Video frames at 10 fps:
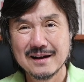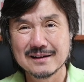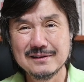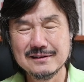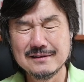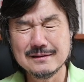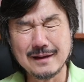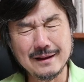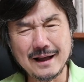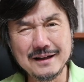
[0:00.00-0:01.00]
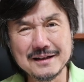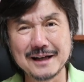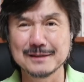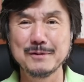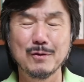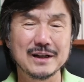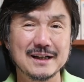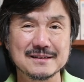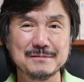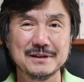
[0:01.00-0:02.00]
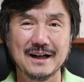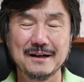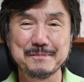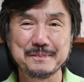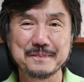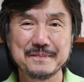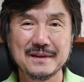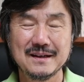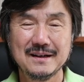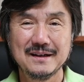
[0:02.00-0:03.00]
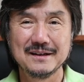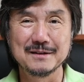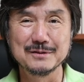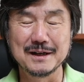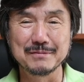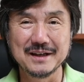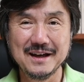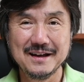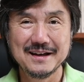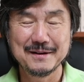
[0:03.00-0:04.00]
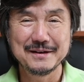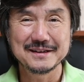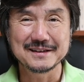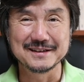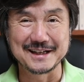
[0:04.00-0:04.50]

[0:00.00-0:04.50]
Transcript: 그런 것들이 대단히 가슴에 와닿습니다. 여러분과 함께 그